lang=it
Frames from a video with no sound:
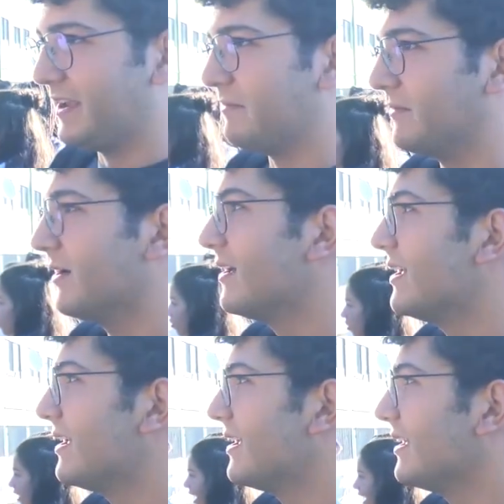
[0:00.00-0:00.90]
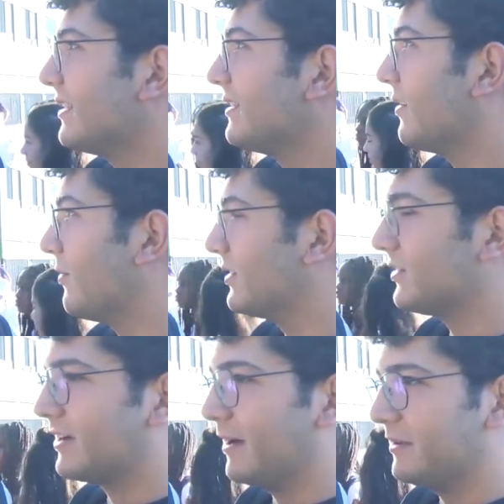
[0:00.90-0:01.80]
tempo. Da
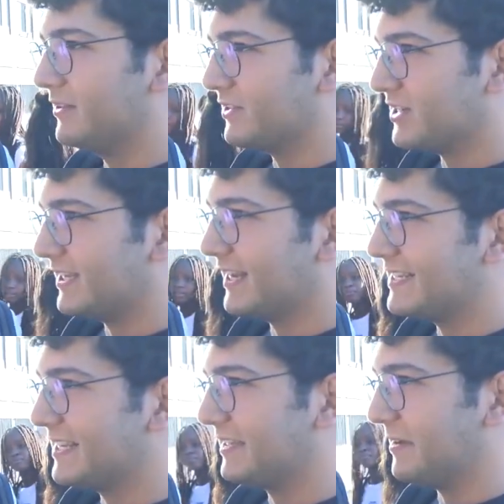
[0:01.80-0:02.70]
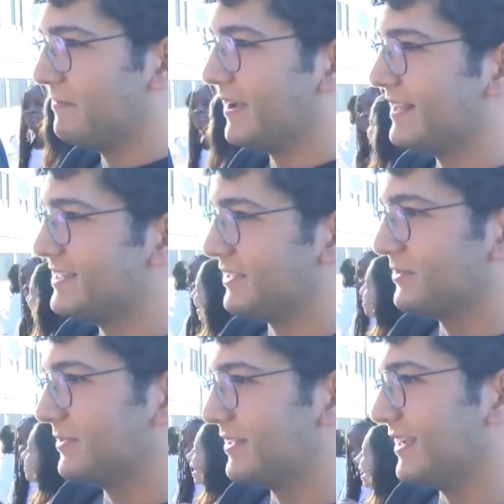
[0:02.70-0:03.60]
quanto ho capito, già dalle 7 e mezza
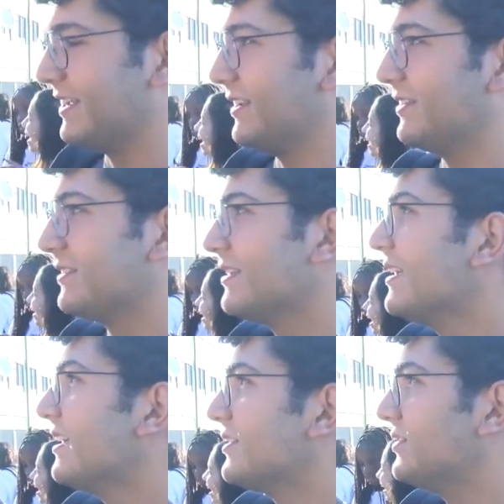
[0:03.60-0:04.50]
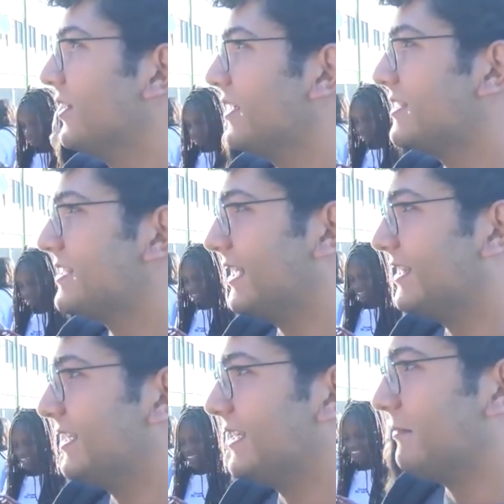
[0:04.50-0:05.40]
tutti ehm, sono
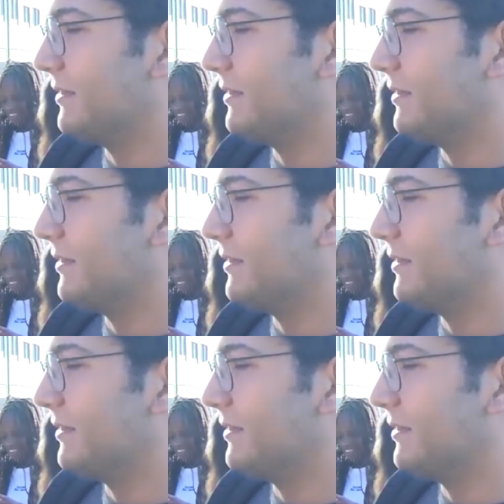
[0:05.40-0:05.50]
iniziati a